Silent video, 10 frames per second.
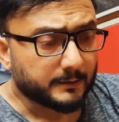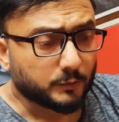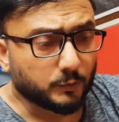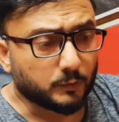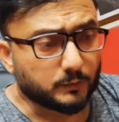
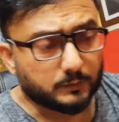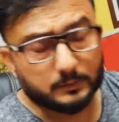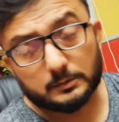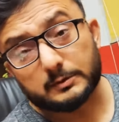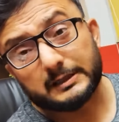तो
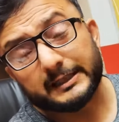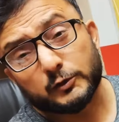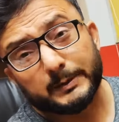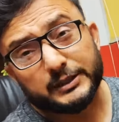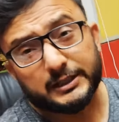ये
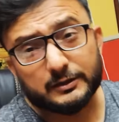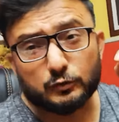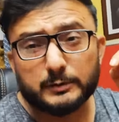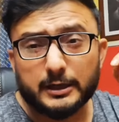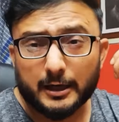जो बच्चे
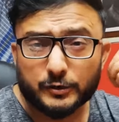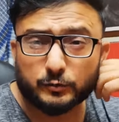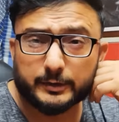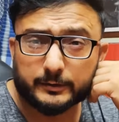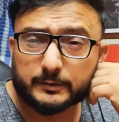तुम निराश
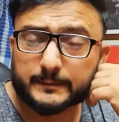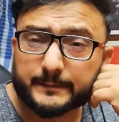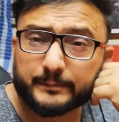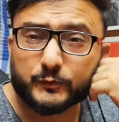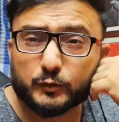हो रहे हो
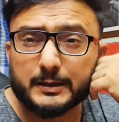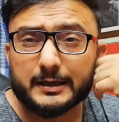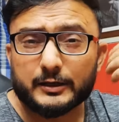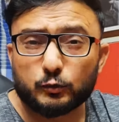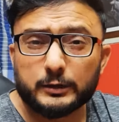तुम
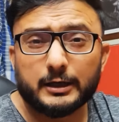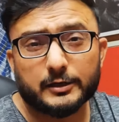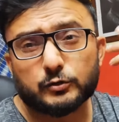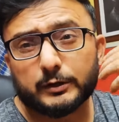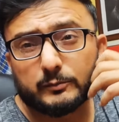यार क्यों
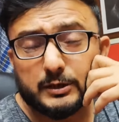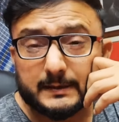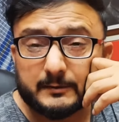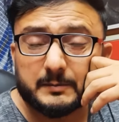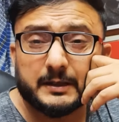निराश हो रहे हो मुझे
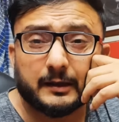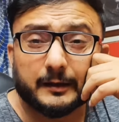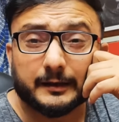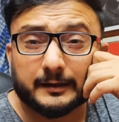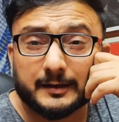समझ में नहीं आ
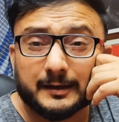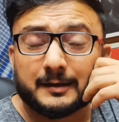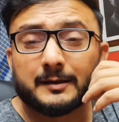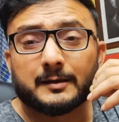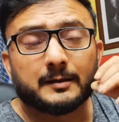रहा है
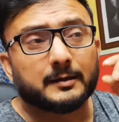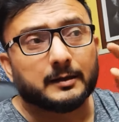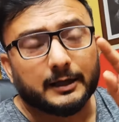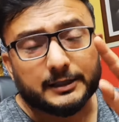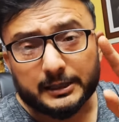
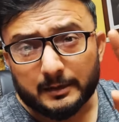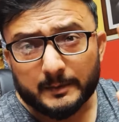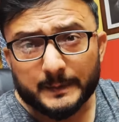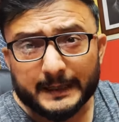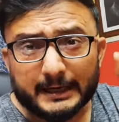अच्छा
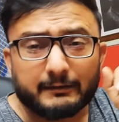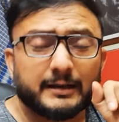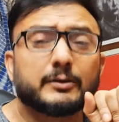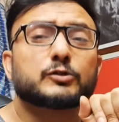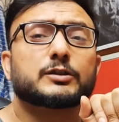कभी बी
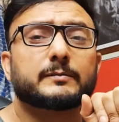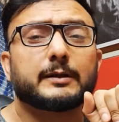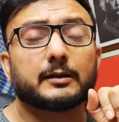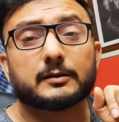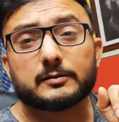वाले बच्चों से
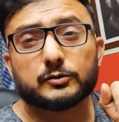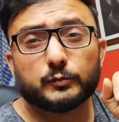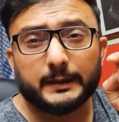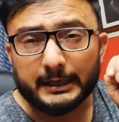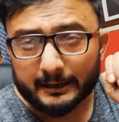मिलना
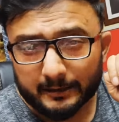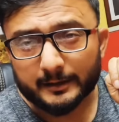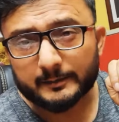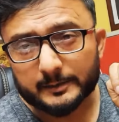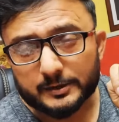जो बी कर
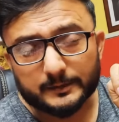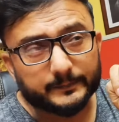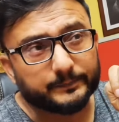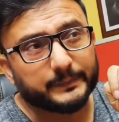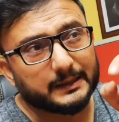रहे हैं बच्चे
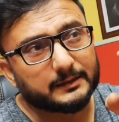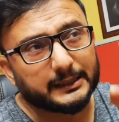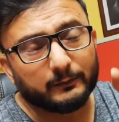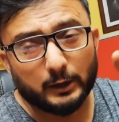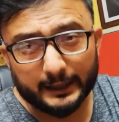
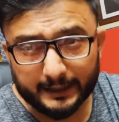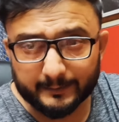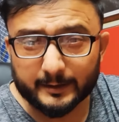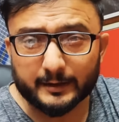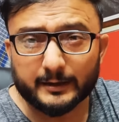चाहे वो आई
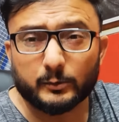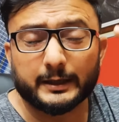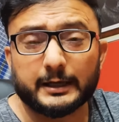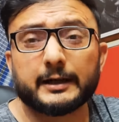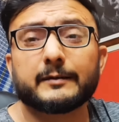में कर रहे हो
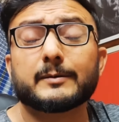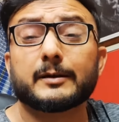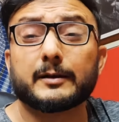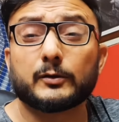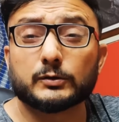एन में
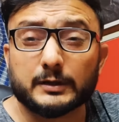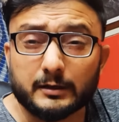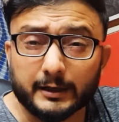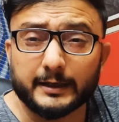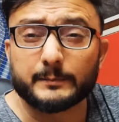कर रहे हो
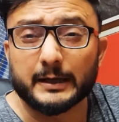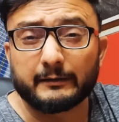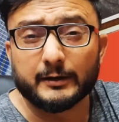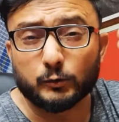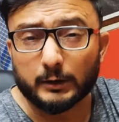सरकारी
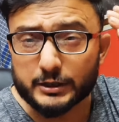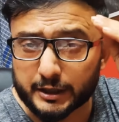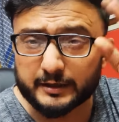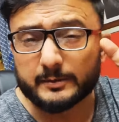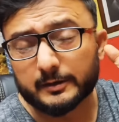प्राइवेट कॉलेज
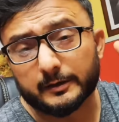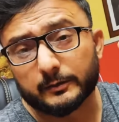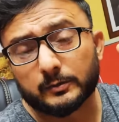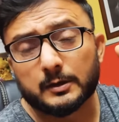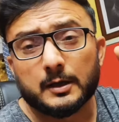कहीं भी कर रहे
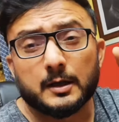हो